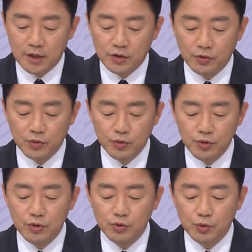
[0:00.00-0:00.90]

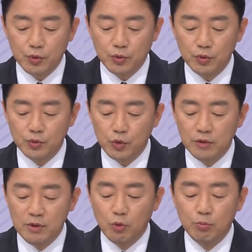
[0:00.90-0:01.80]
청소년 수도권
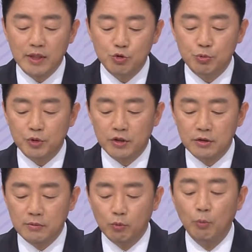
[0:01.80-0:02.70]
쏠림을
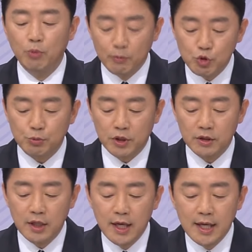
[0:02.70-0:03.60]
못맞추면못 멈추면